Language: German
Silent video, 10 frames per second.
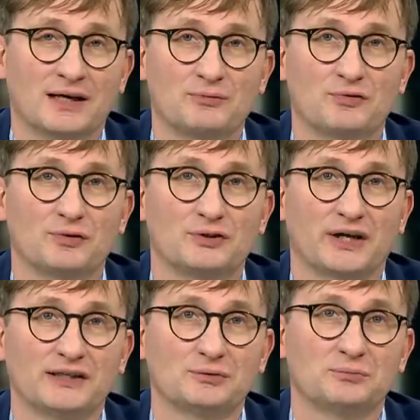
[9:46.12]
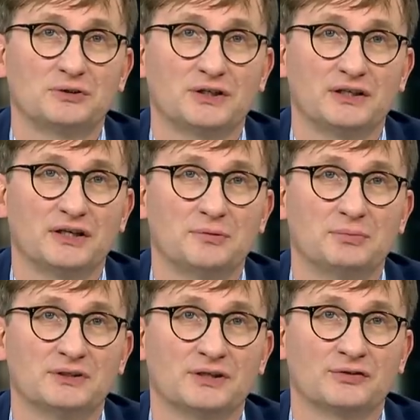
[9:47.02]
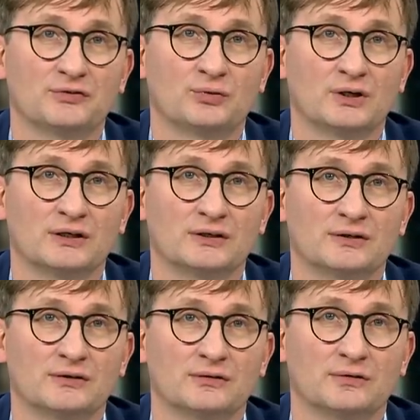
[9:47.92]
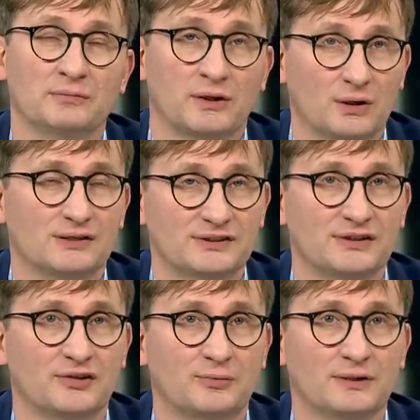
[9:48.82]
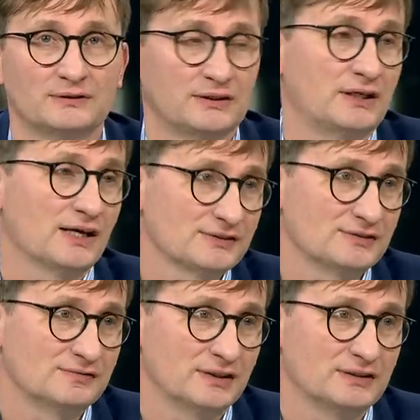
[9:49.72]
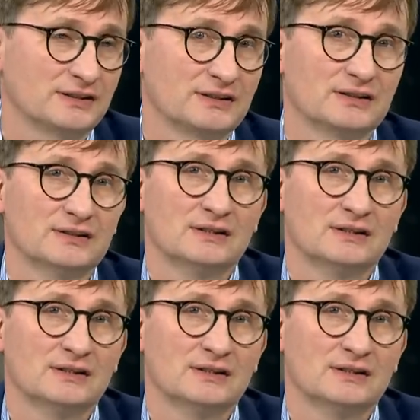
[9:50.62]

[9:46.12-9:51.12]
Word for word: da haben Sie völlig recht. Und mich erinnern die Bilder sogar mehr noch als an den Zweiten, an den Ersten Weltkrieg.